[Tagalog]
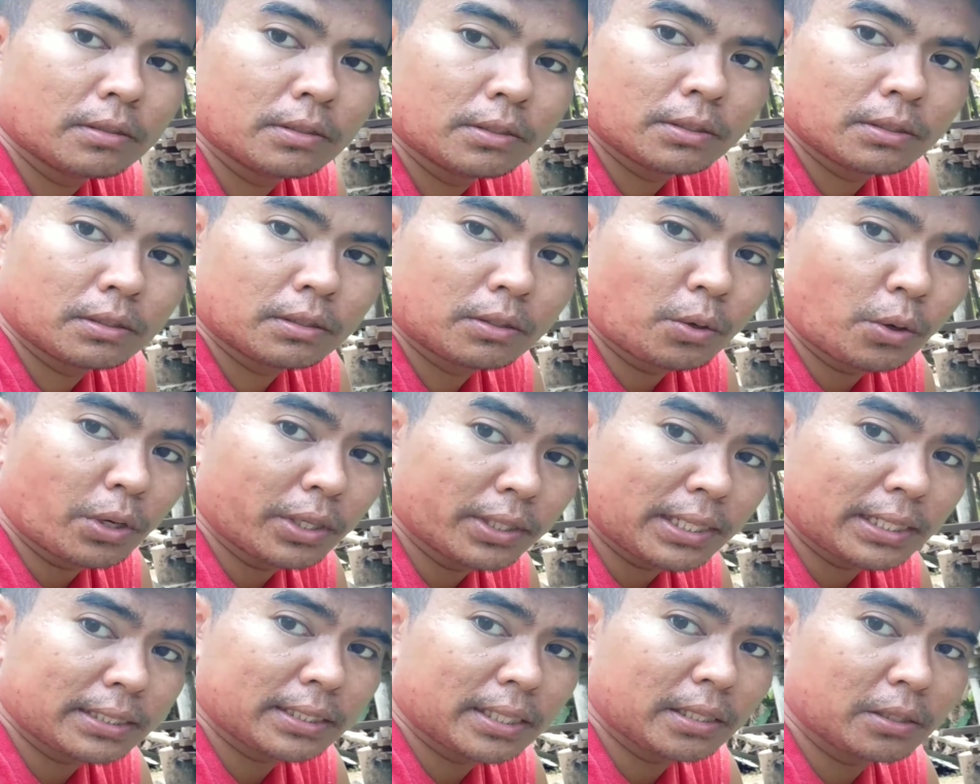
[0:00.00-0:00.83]
kasi, kung
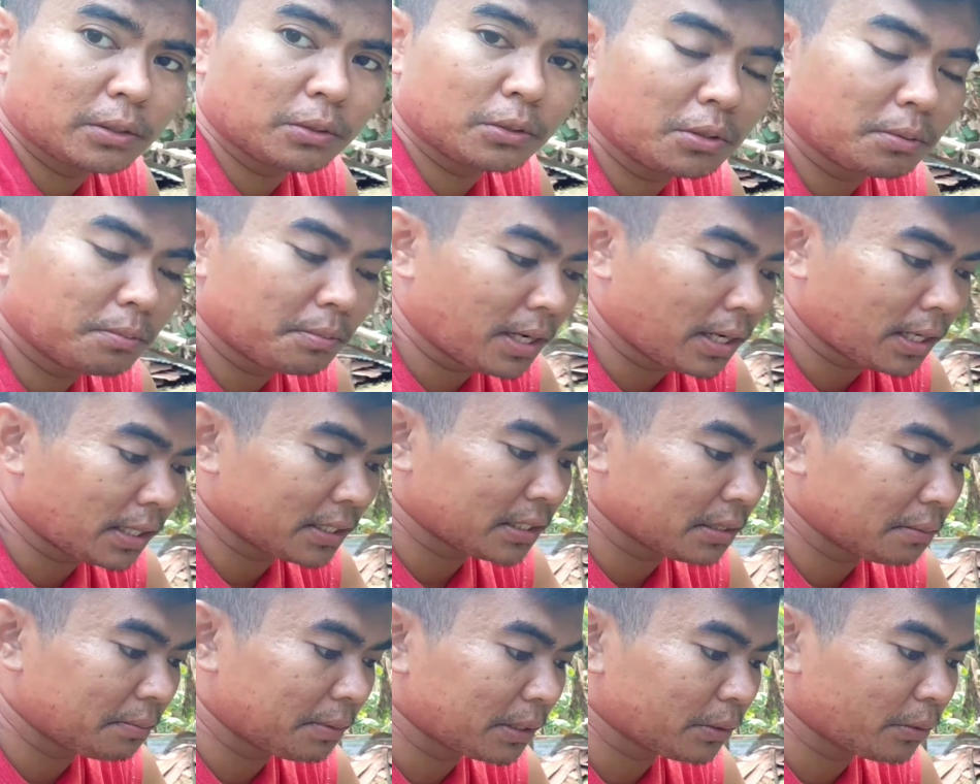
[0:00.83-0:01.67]
itatanong yung mga
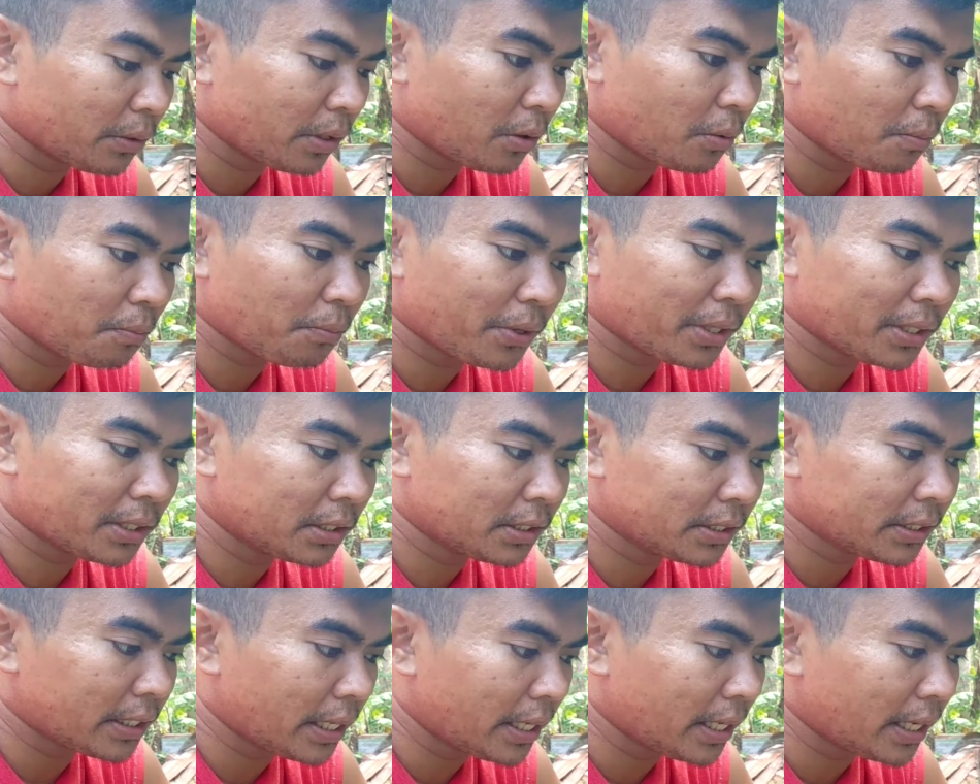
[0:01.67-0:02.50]
kasimanwa kung pwede
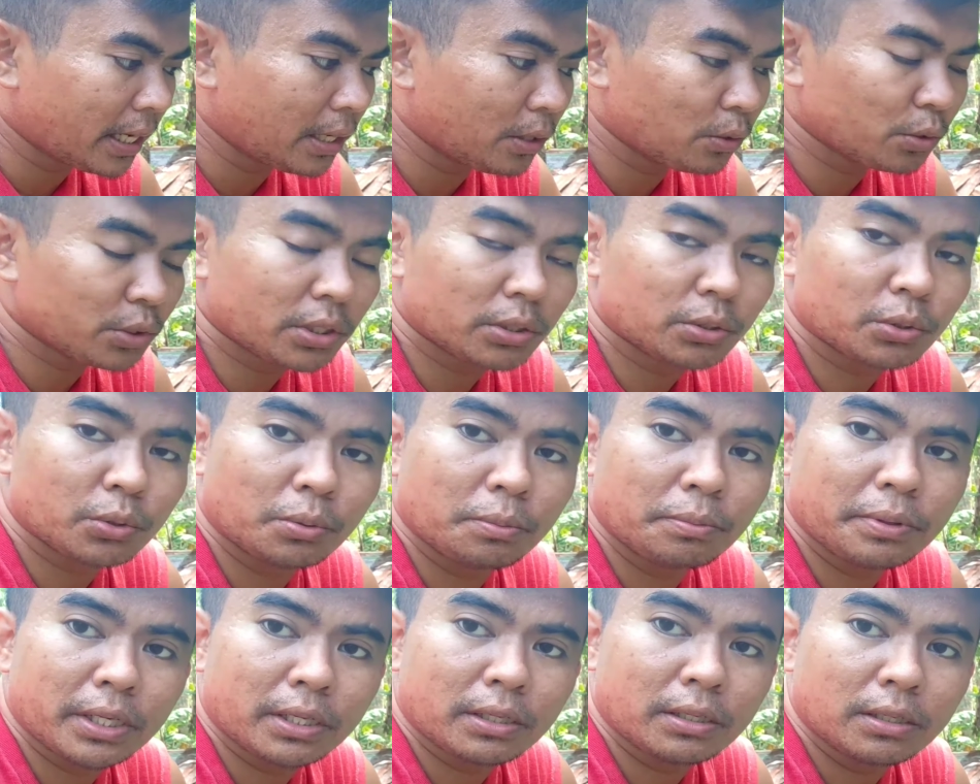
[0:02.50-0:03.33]
siya ihalo sa
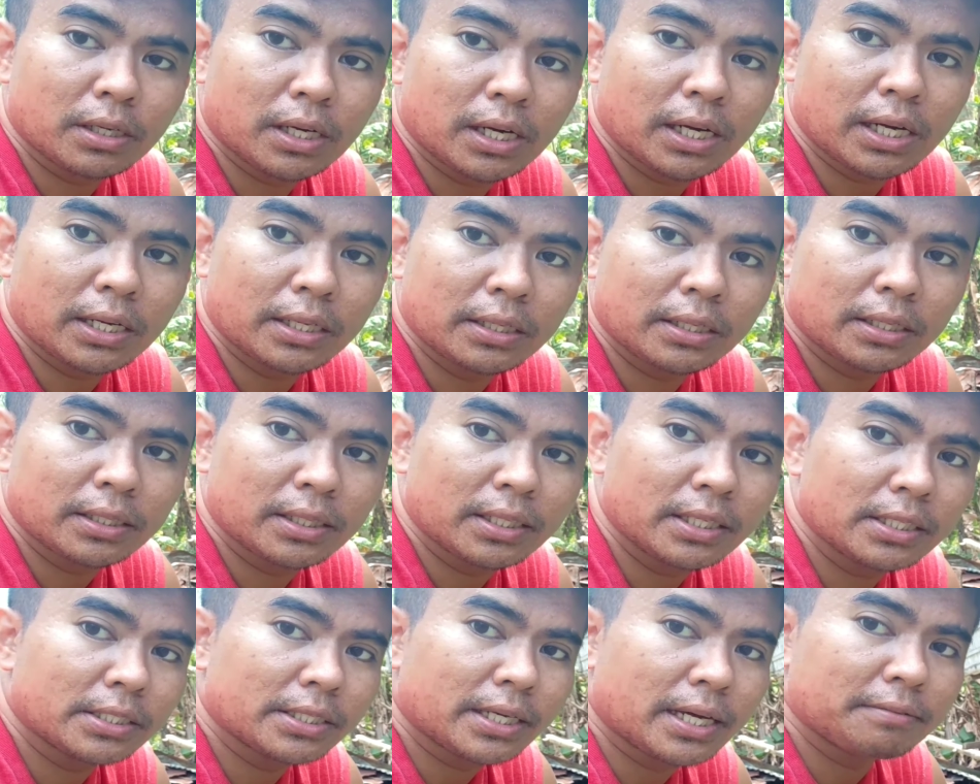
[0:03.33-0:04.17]
tubig, uh,
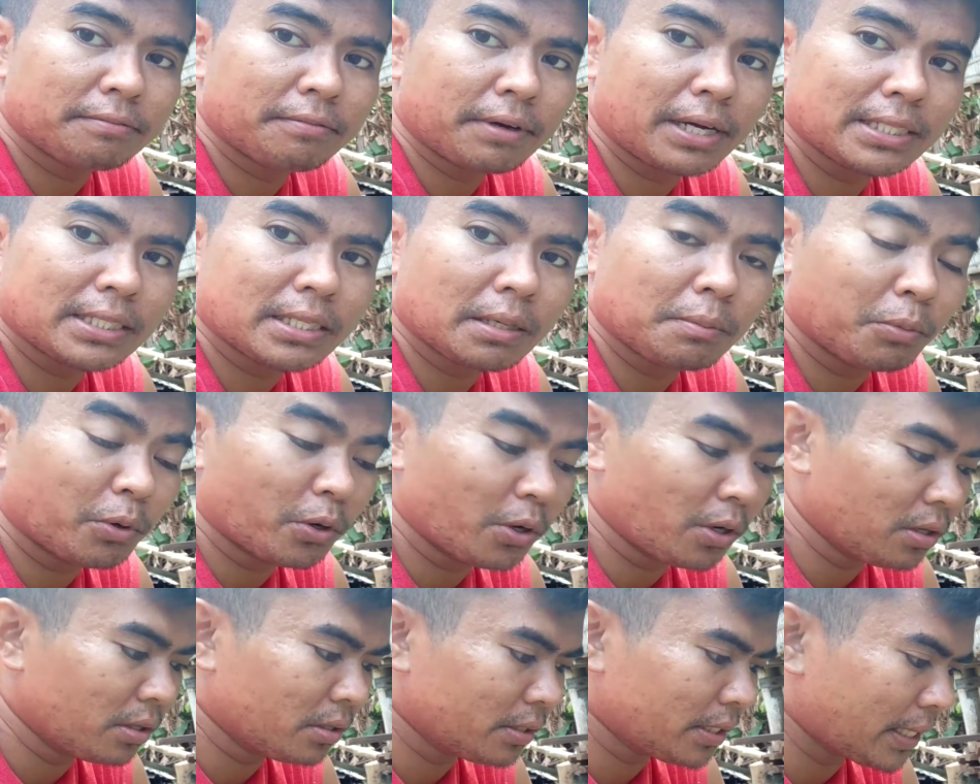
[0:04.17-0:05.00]
hindi siya
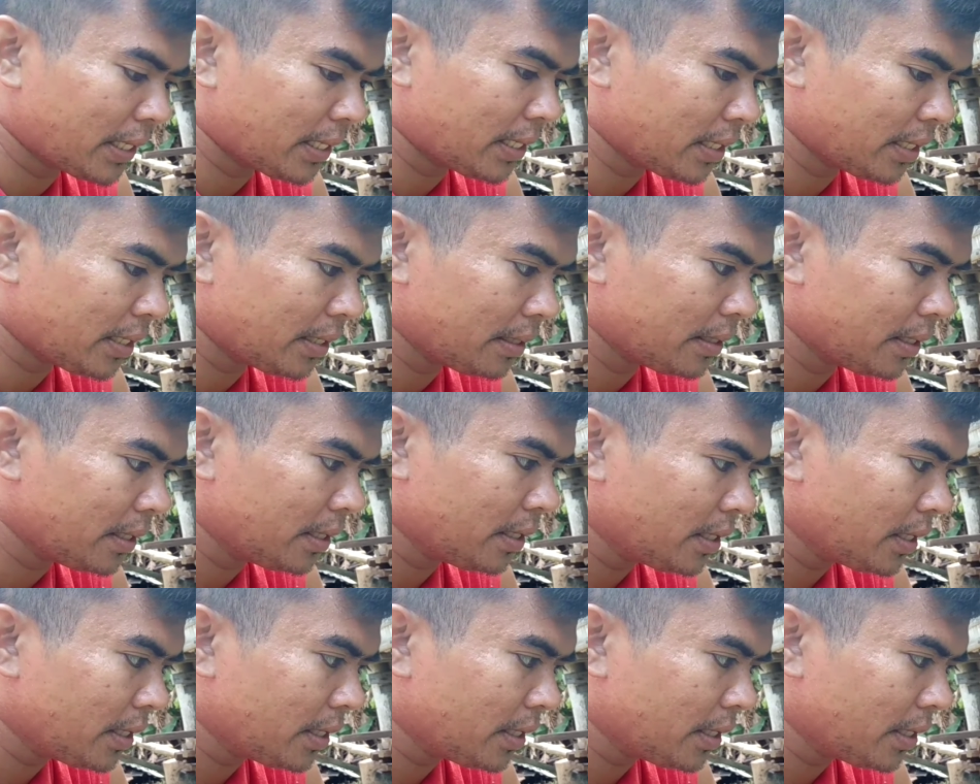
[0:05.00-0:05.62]
advisable na